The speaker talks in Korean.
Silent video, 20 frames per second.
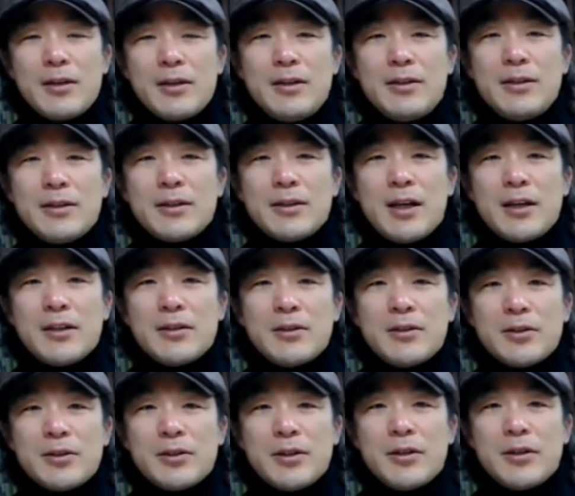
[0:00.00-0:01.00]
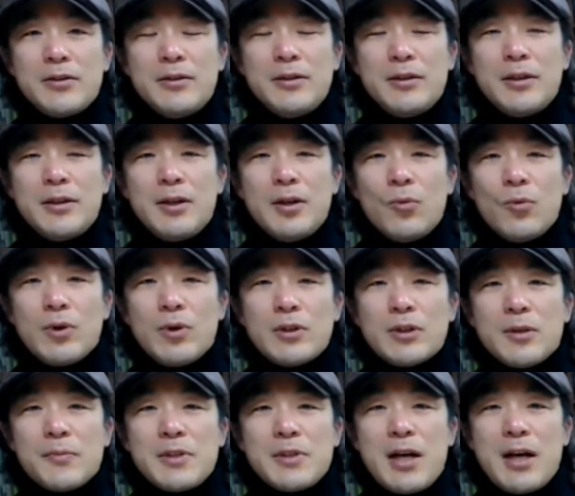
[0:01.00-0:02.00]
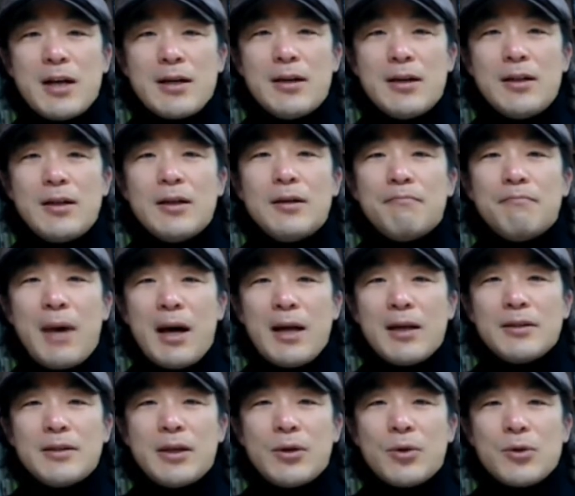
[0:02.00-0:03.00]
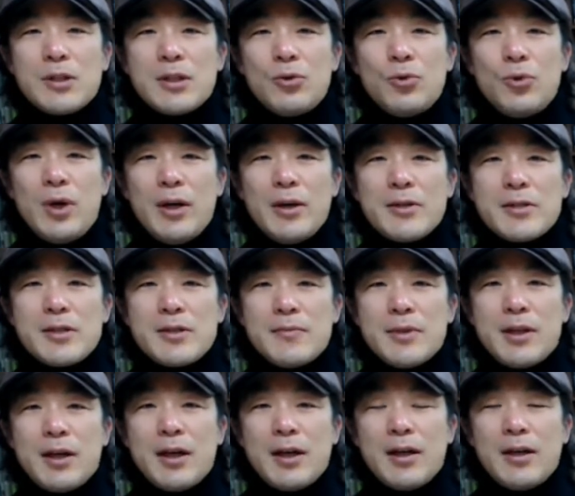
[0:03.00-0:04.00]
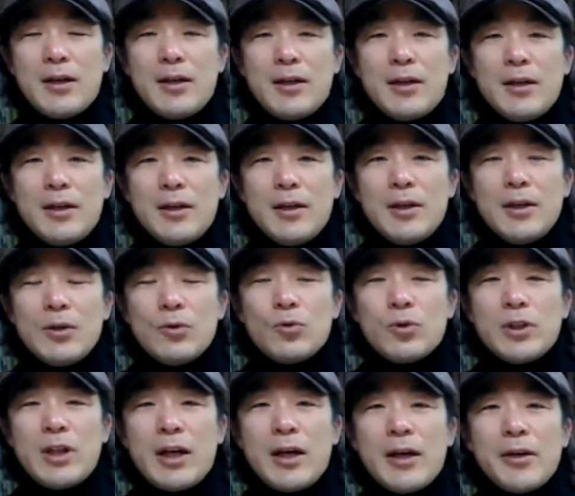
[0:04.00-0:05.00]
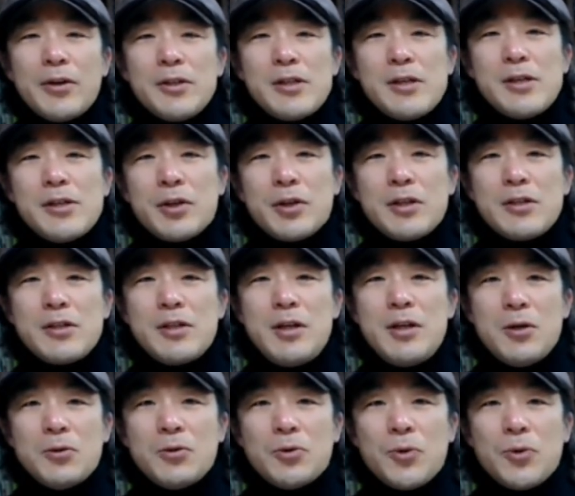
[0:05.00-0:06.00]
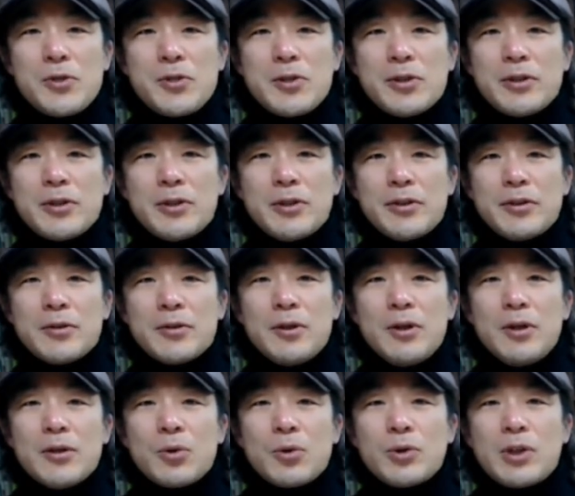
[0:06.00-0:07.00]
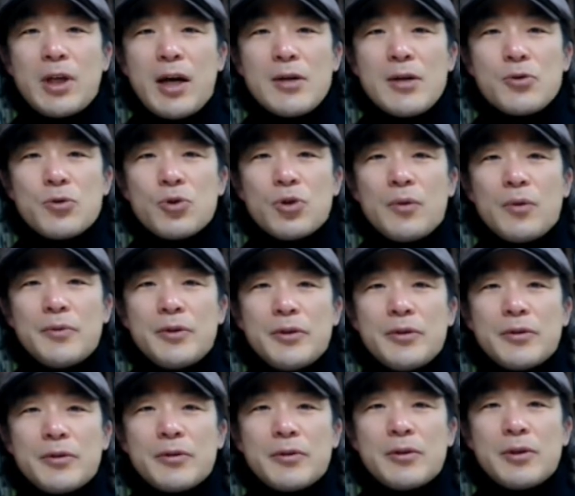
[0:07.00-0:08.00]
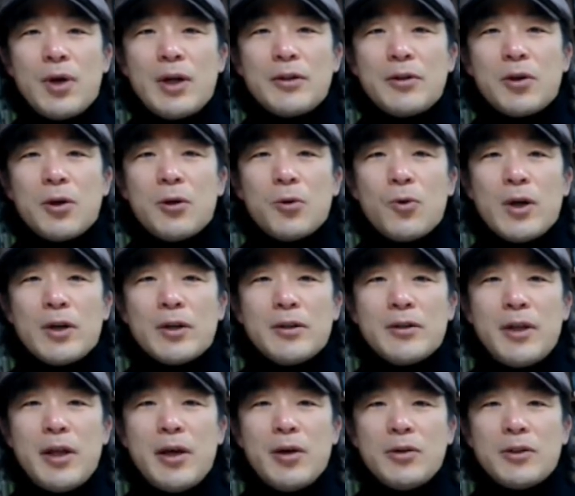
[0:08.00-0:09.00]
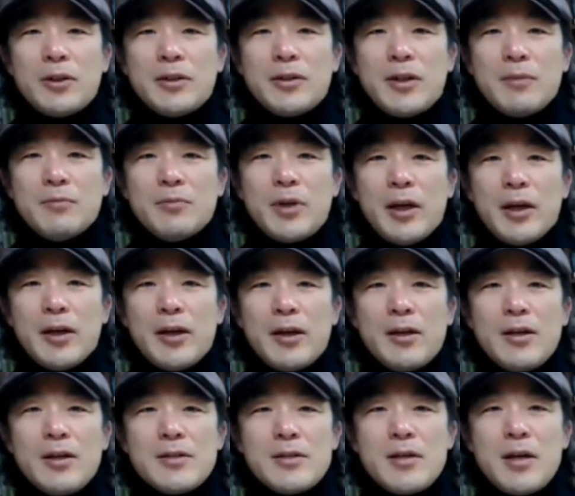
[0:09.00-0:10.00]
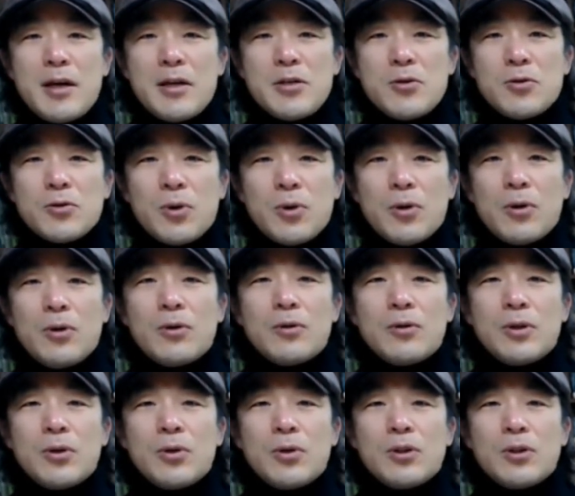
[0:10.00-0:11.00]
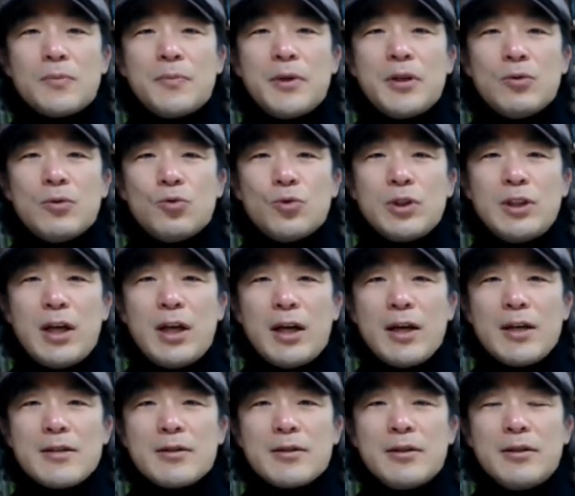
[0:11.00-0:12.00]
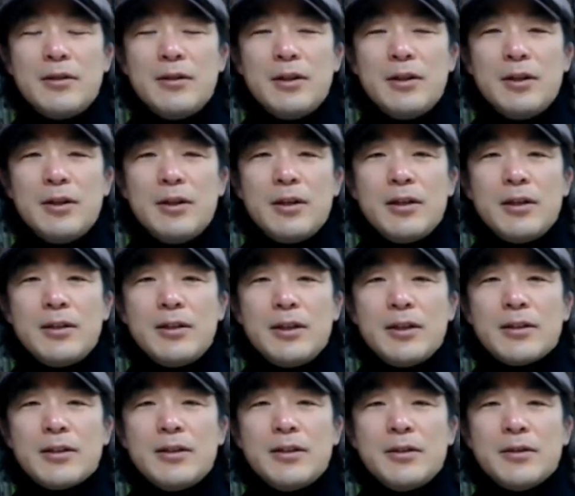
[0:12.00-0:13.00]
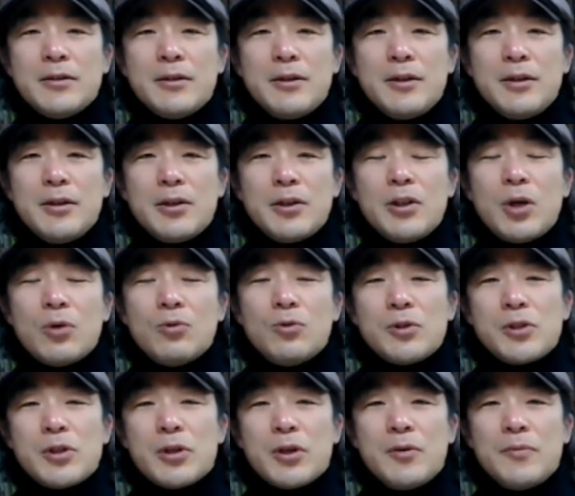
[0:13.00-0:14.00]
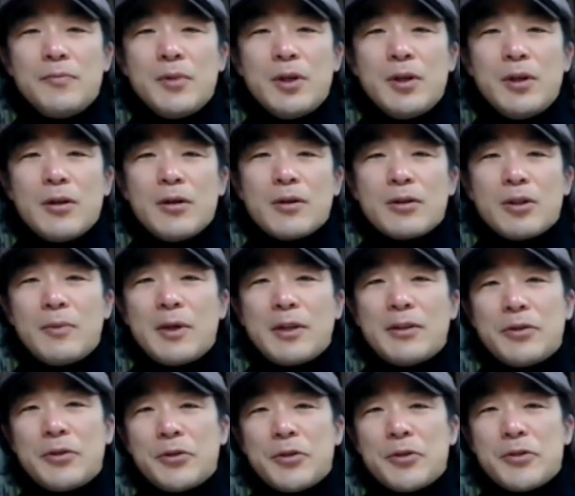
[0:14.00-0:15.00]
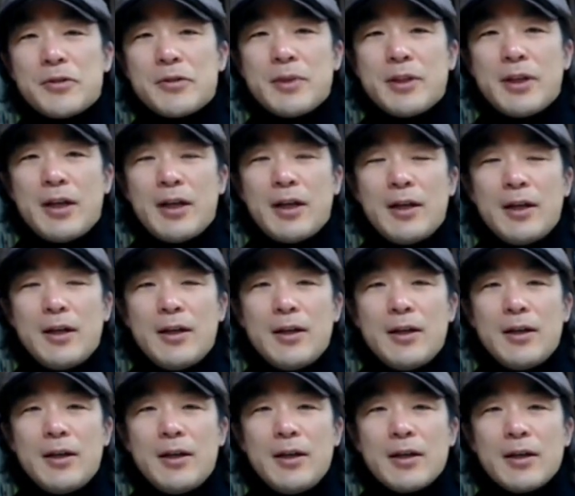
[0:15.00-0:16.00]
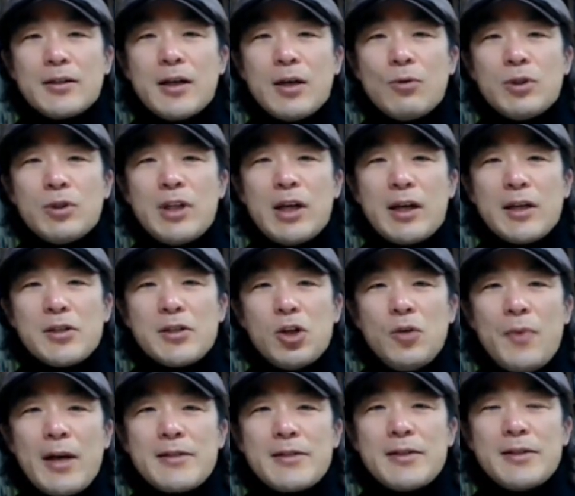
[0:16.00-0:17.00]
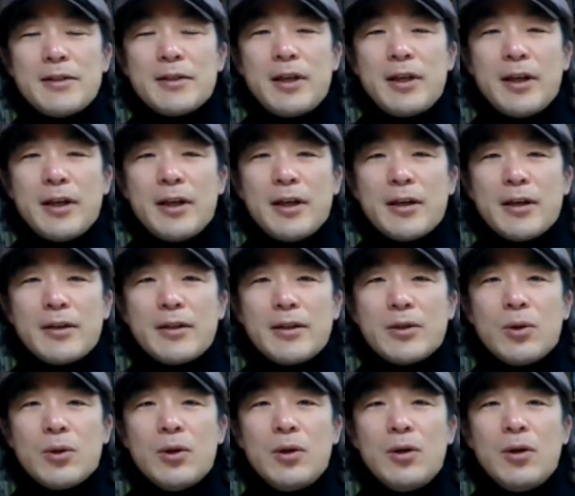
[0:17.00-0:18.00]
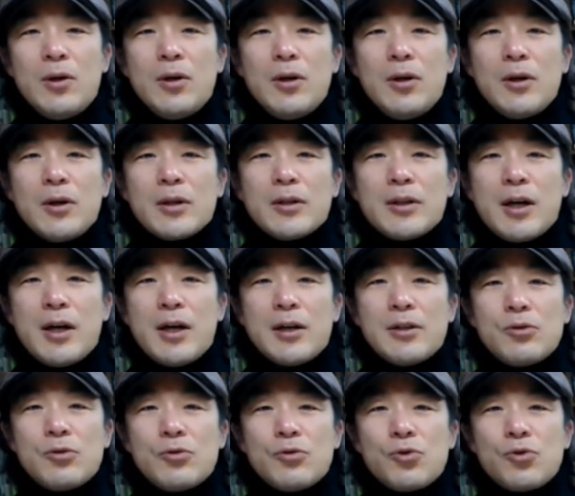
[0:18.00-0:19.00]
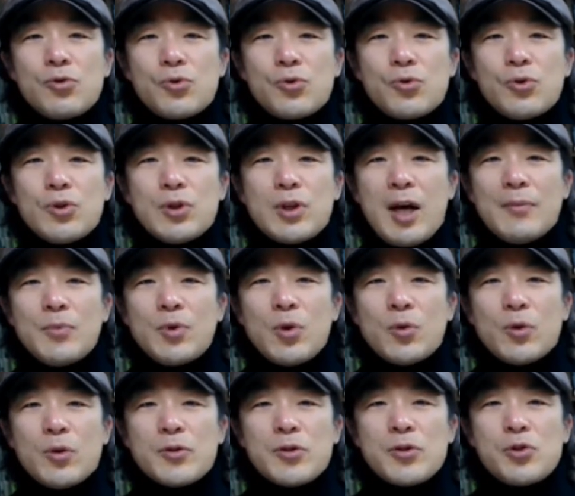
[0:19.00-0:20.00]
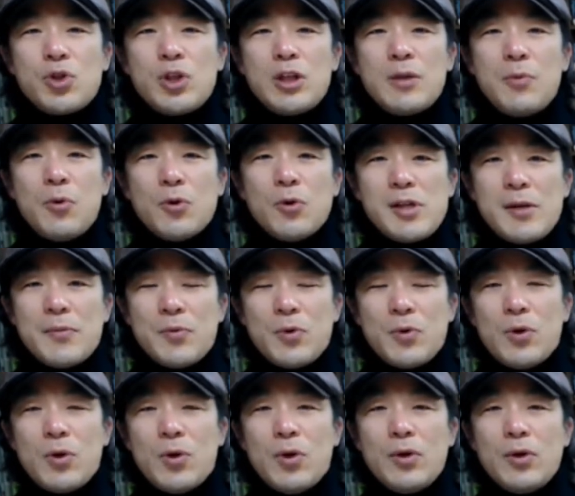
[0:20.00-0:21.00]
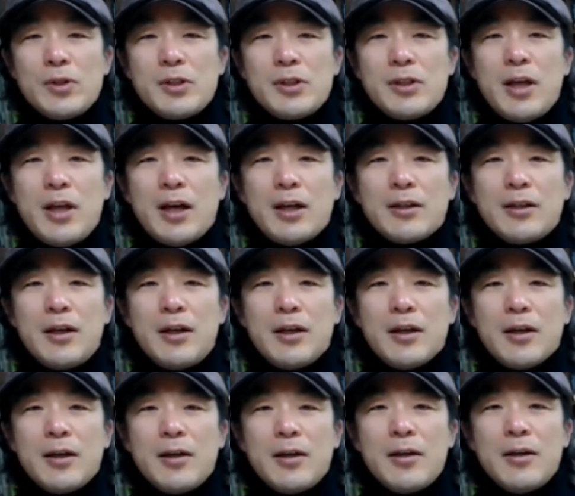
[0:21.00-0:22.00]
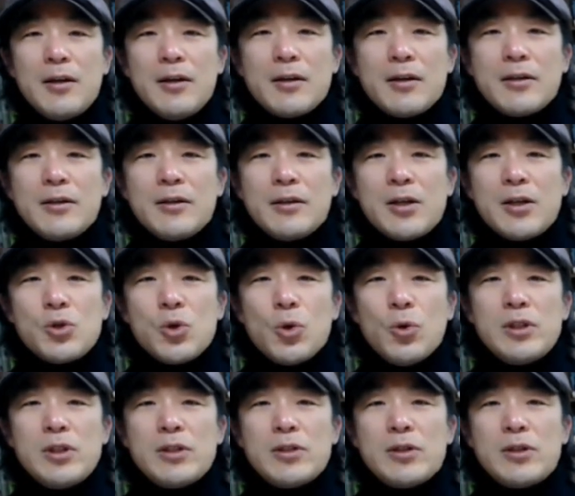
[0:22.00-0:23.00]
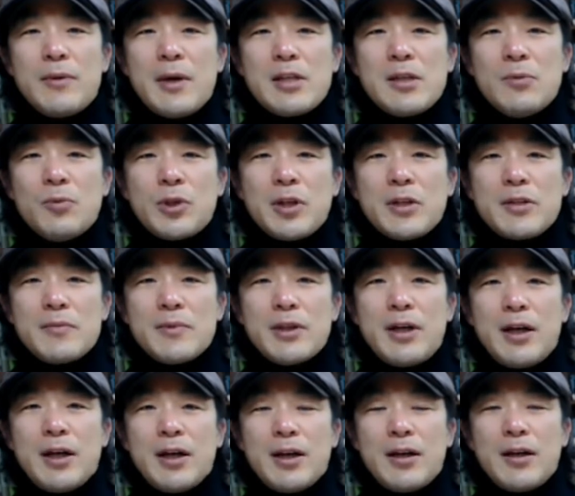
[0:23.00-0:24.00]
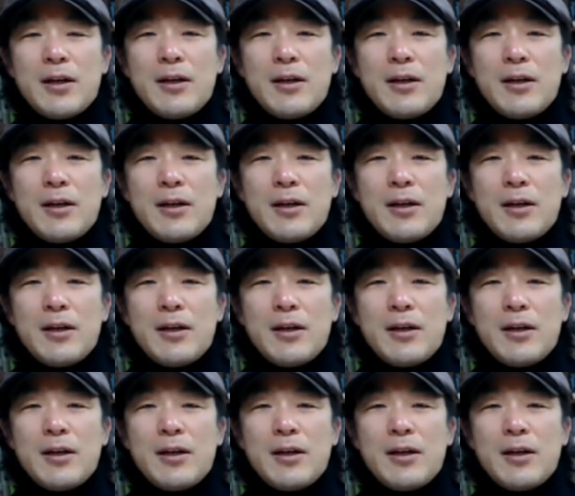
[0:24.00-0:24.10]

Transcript: 히딩크가 이끌었던 월드컵 4강 말 그대로 신화였습니다. 우리나라의 현실적인 실력으로서는 도달할 수 없는 그러한 결과를 내었기 때문에 세계적으로 그리고 특별히 우리나라에서 히딩크는 영웅처럼 어, 떠받들여졌습니다. 그가 우리나라 처음 왔을 때 그리고 그가 축구 감독으로서 지휘봉을 잡고 진행할 때 그렇게 좋은 시선을 받지 못했습니다.